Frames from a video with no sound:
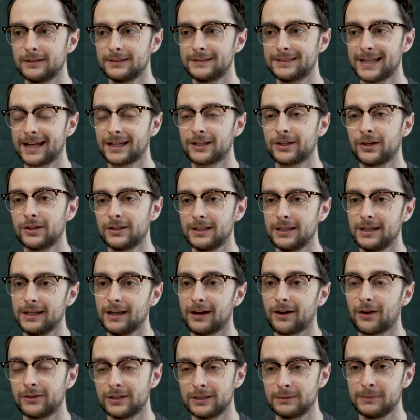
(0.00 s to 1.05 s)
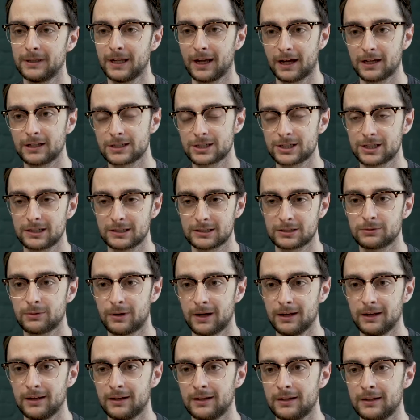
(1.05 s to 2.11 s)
d'accueillir un immigrant chez soi.